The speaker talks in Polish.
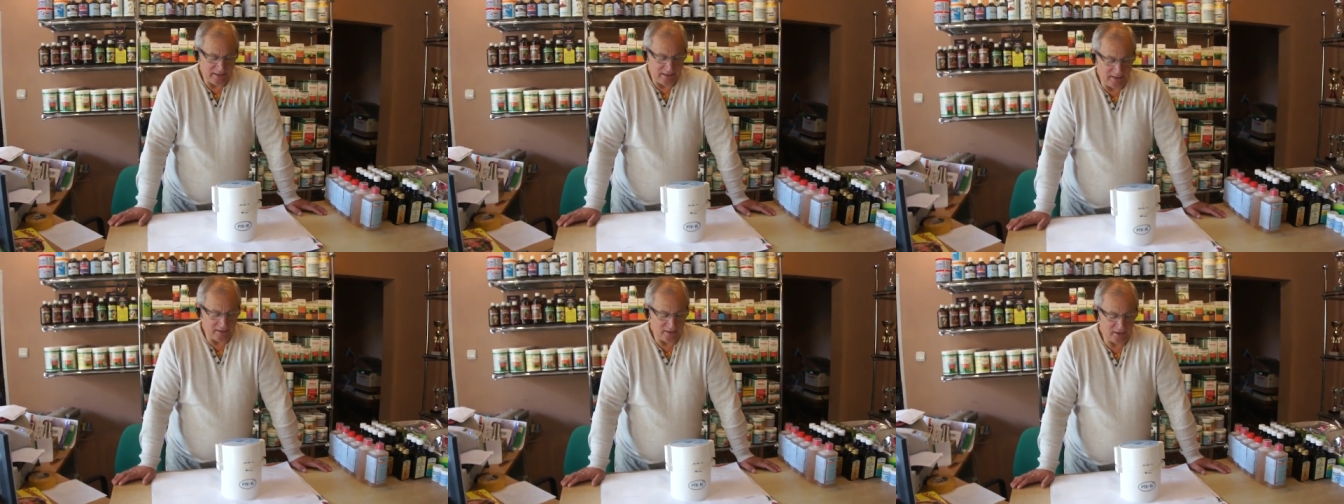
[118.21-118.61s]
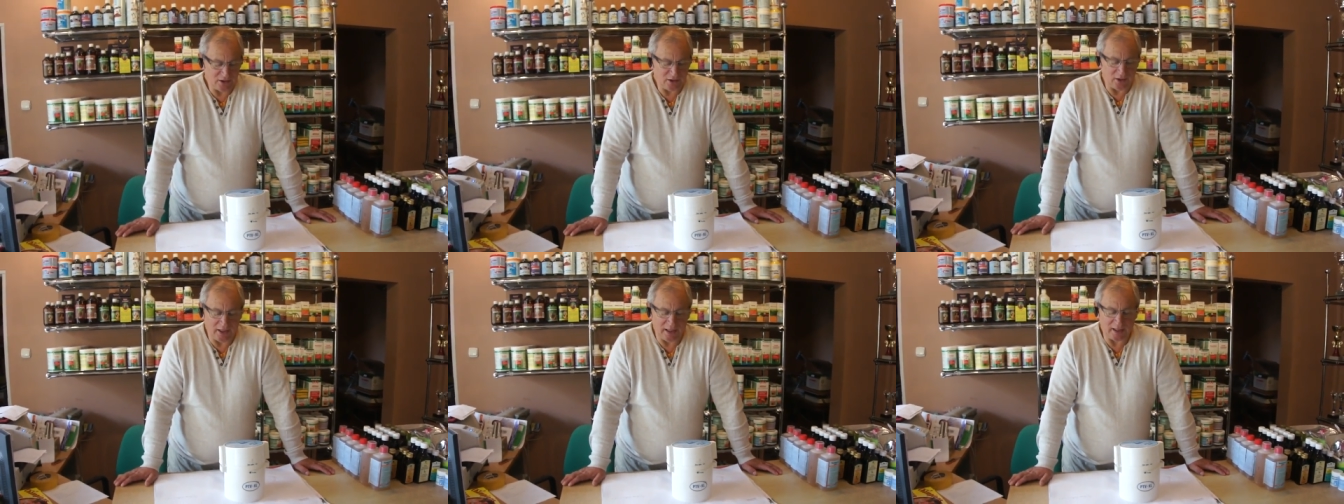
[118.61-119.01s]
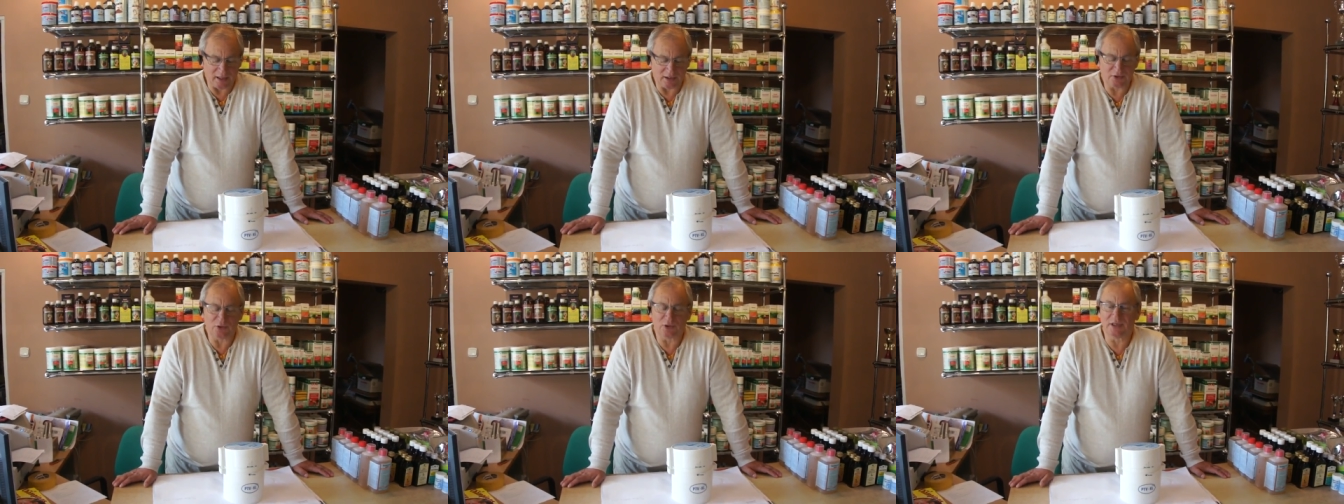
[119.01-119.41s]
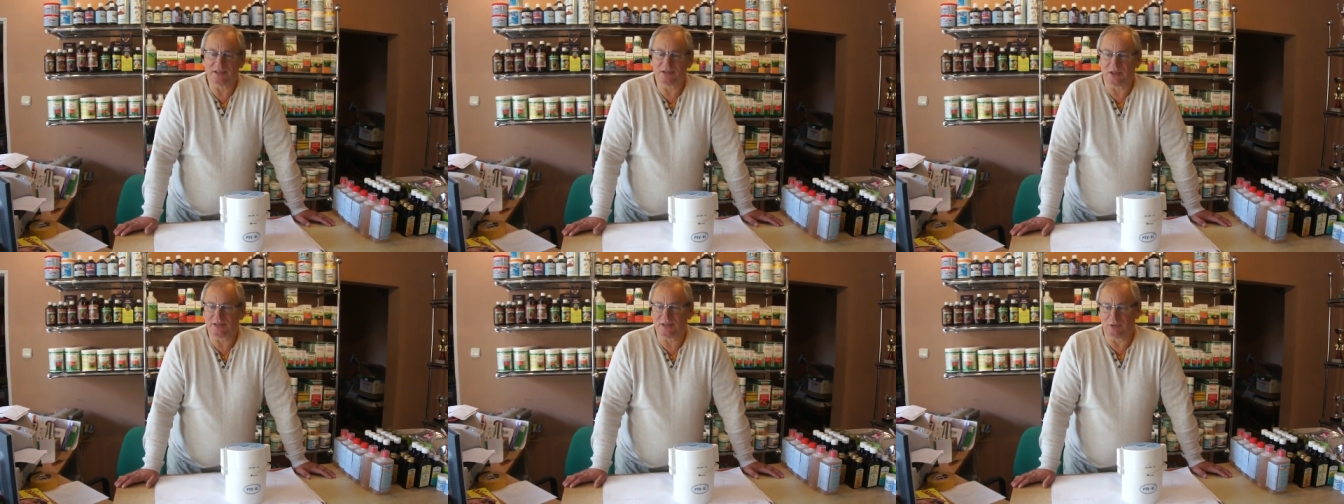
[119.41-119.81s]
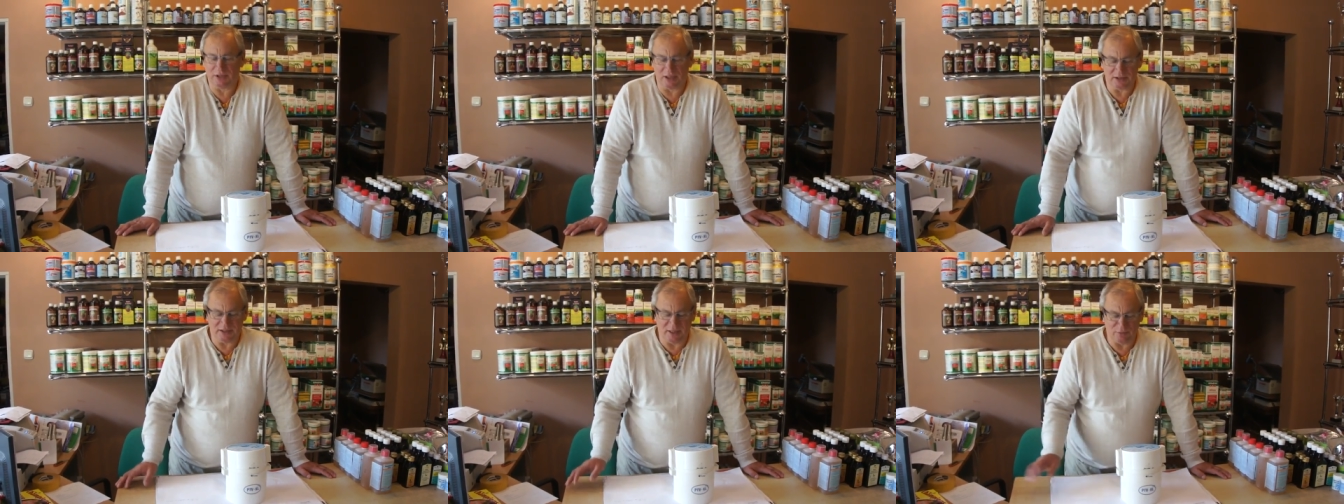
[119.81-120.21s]
Inny kolega, który został
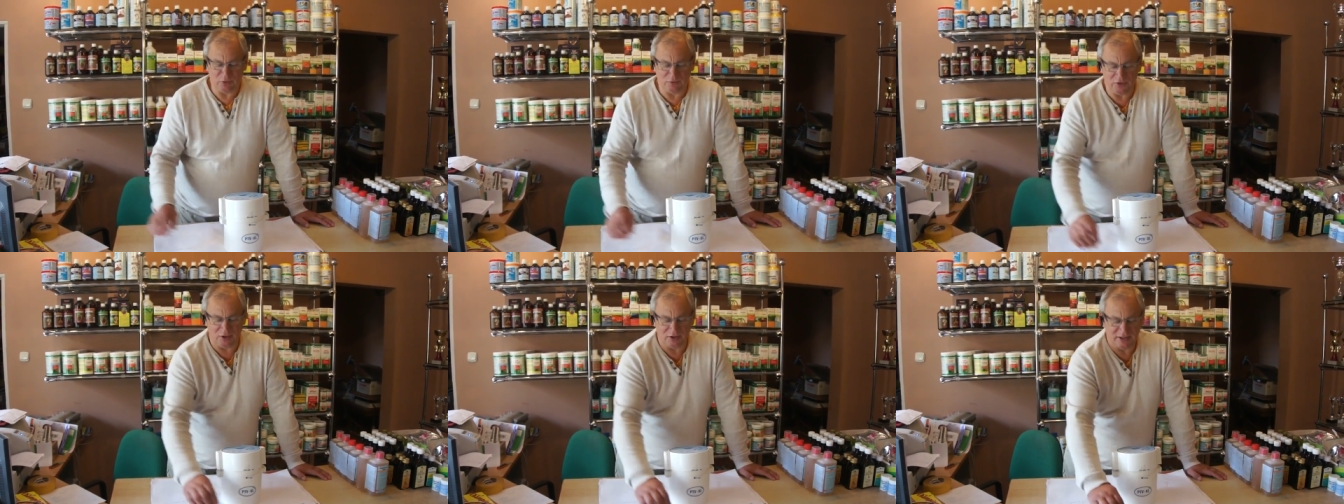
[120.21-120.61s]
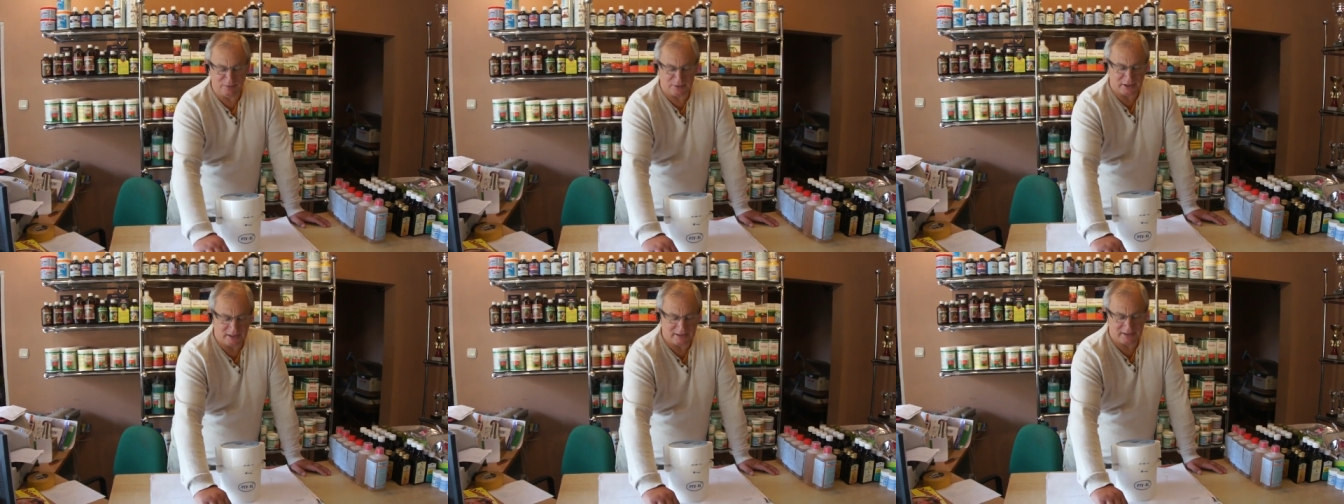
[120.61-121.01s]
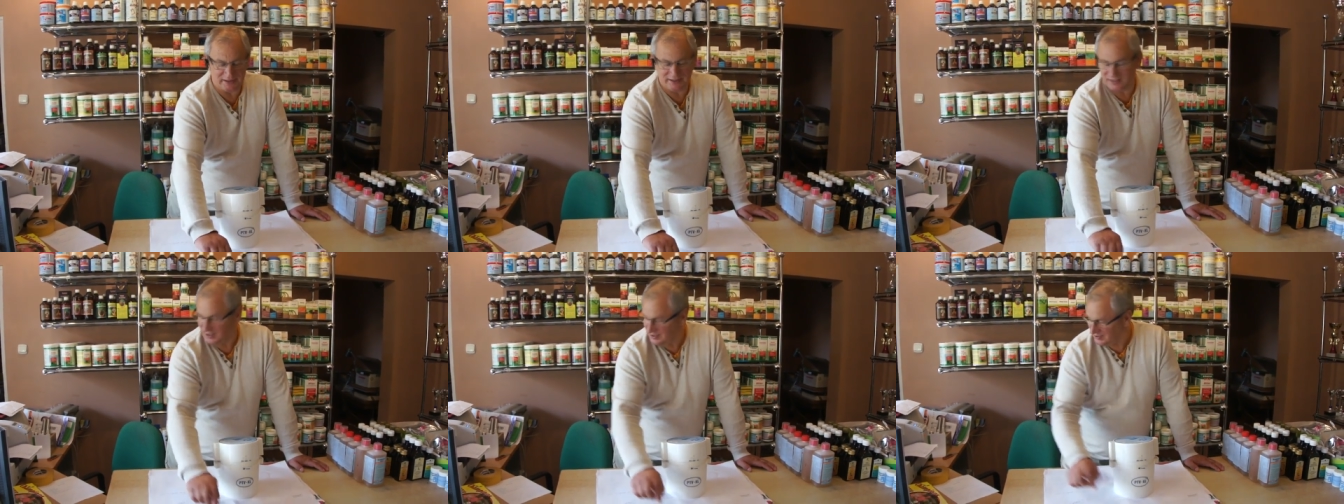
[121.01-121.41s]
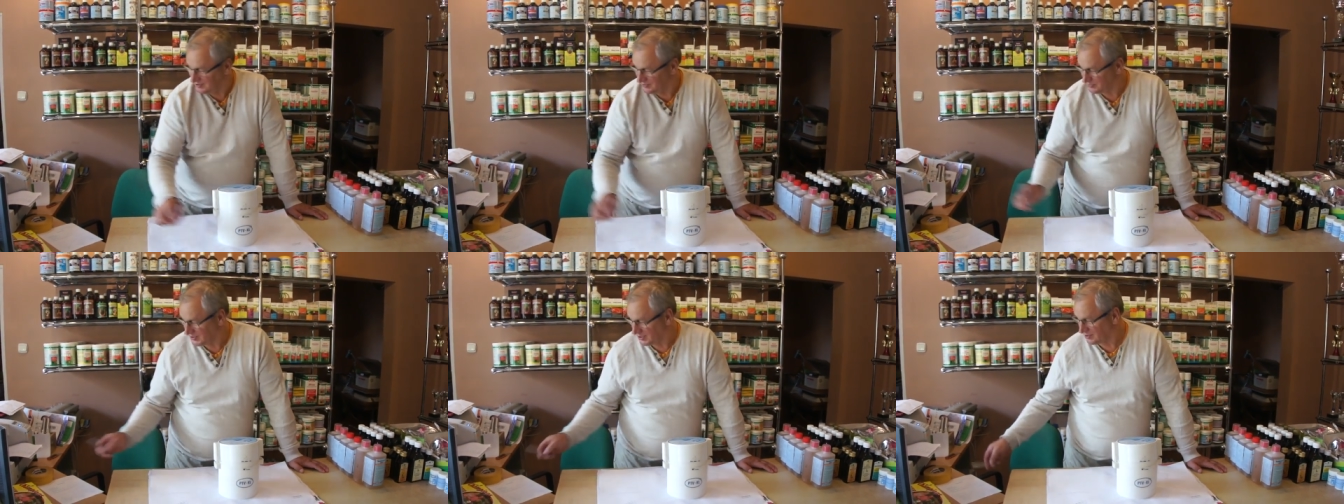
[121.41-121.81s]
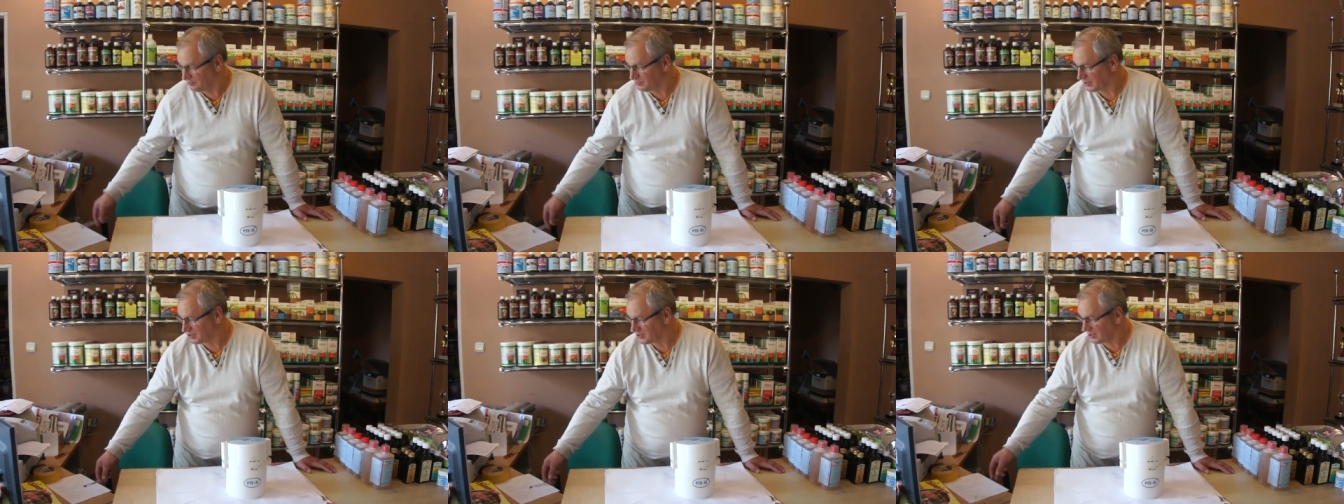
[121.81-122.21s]
też namówiony przez tego
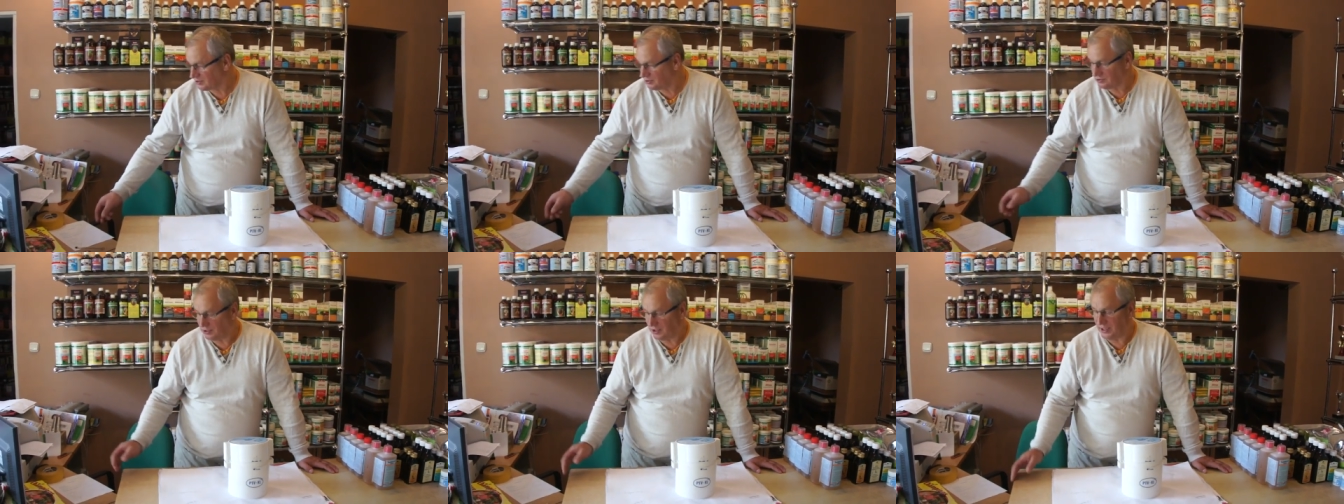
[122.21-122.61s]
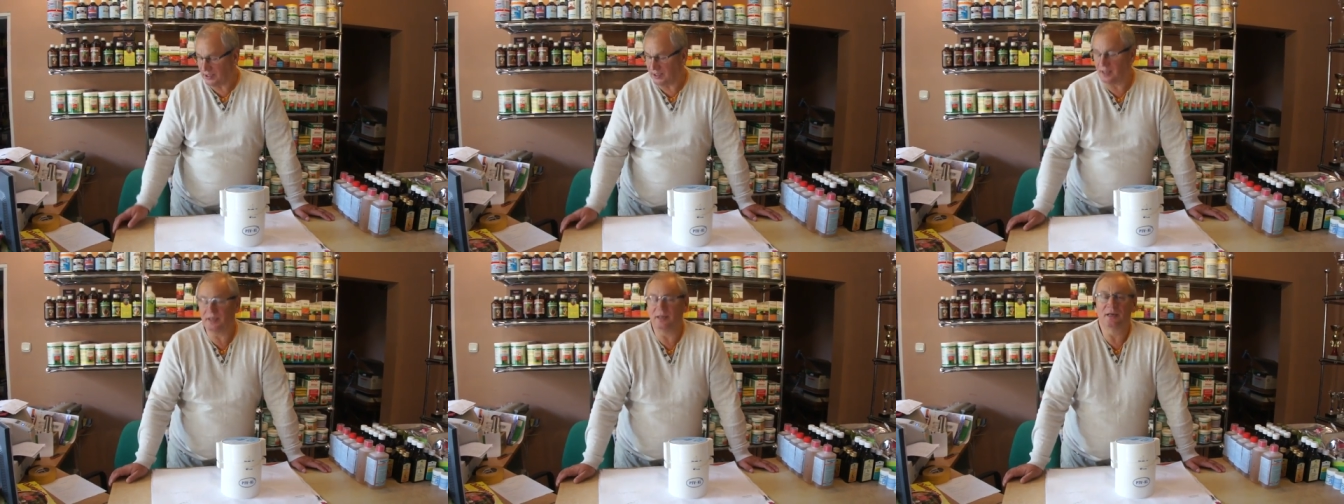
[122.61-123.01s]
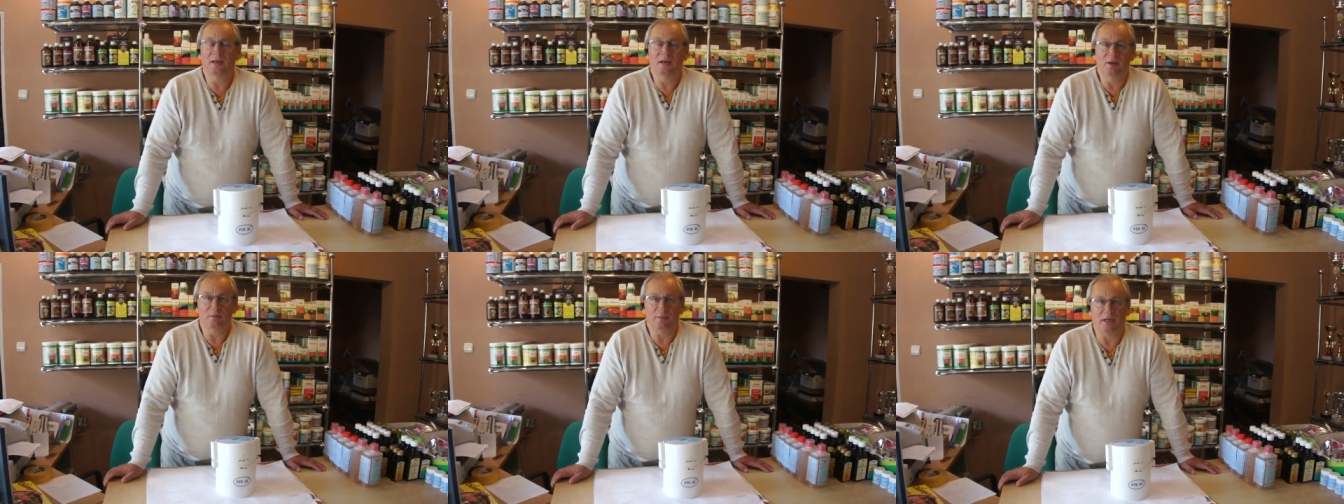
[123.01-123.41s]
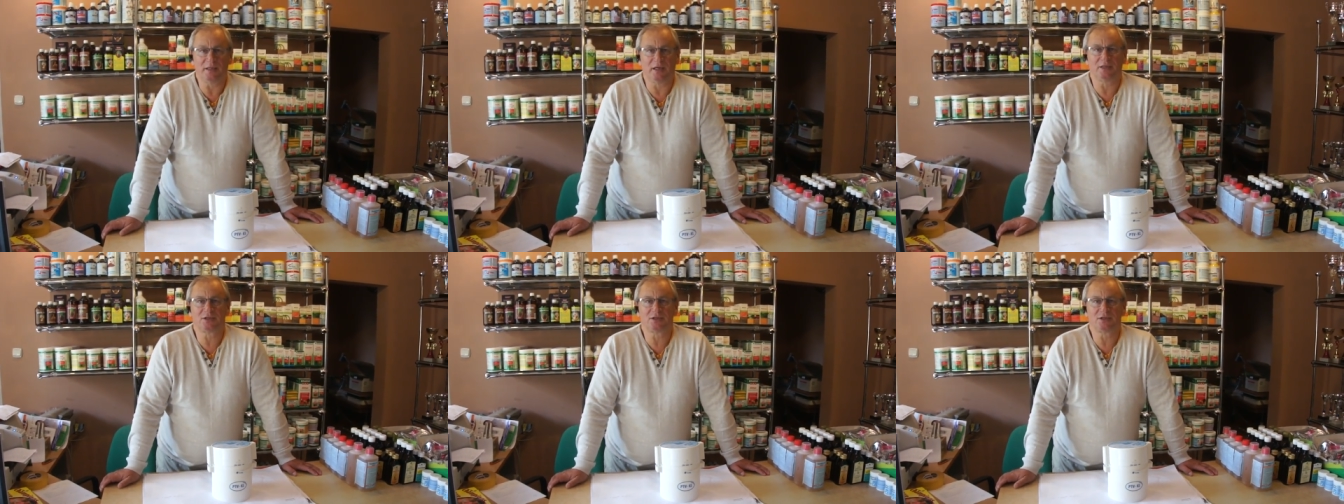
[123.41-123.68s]
pierwszego kolegę, panie